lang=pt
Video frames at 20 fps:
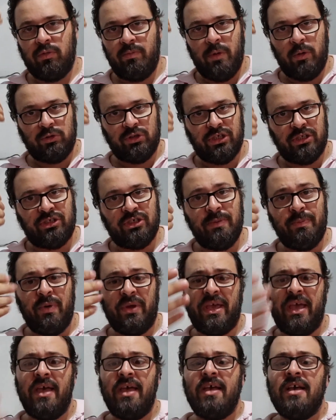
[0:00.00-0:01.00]
do meu dia a dia,
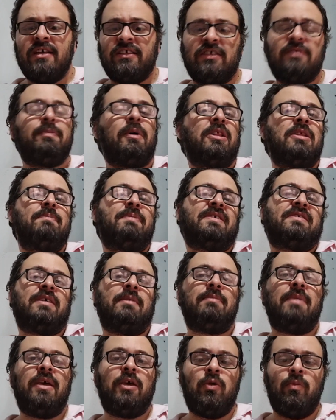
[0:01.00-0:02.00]
porque vocês podem
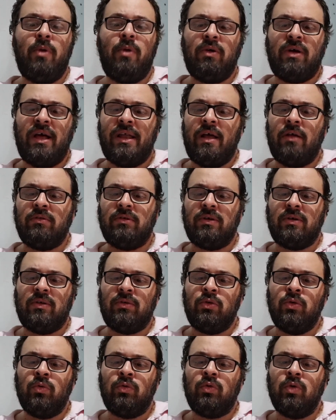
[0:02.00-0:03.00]
perceber que o meu canal no,
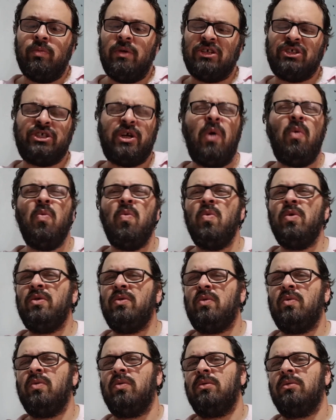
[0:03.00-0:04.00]
no YouTube, acho que é o
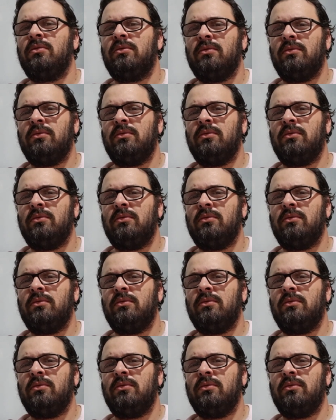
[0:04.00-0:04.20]
único